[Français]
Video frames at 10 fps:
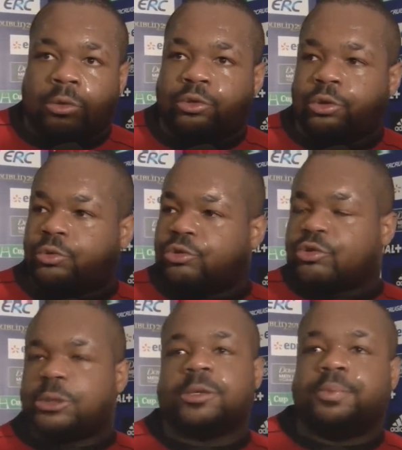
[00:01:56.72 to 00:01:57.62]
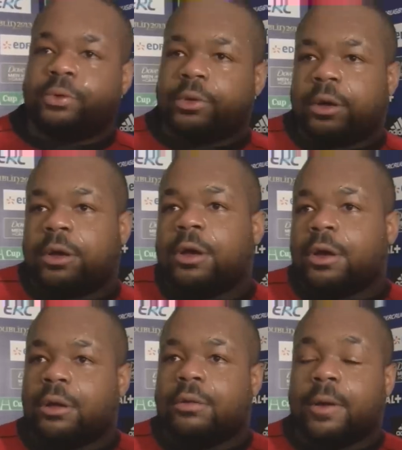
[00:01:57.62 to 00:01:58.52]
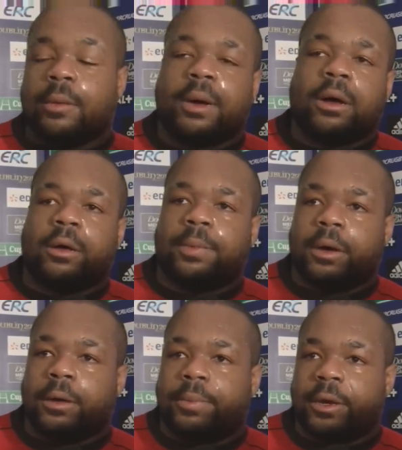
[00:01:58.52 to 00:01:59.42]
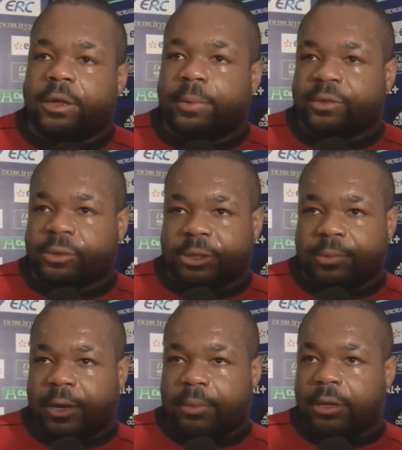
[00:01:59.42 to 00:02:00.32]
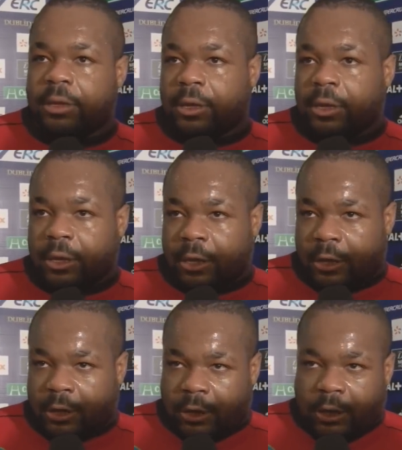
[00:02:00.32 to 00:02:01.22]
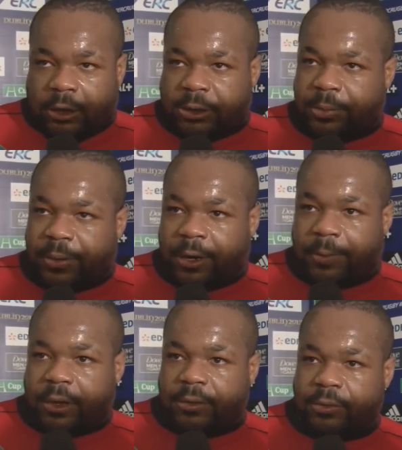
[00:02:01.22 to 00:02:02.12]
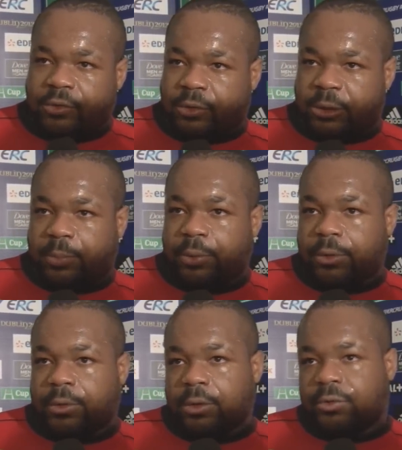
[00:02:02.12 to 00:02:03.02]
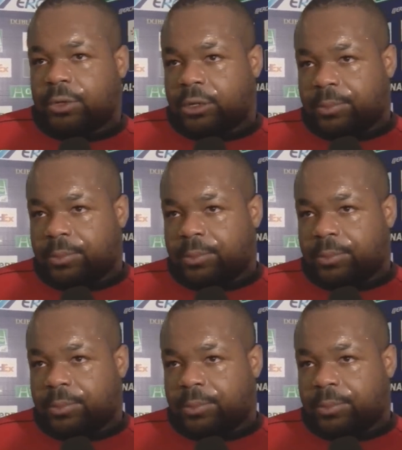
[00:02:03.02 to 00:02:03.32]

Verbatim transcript: sur tout ce que j'ai pu, euh, enfin pas, pas, lire parce que je lis pas, mais je lis pas la presse, mais tout ce que j'ai pu entendre, tu l'as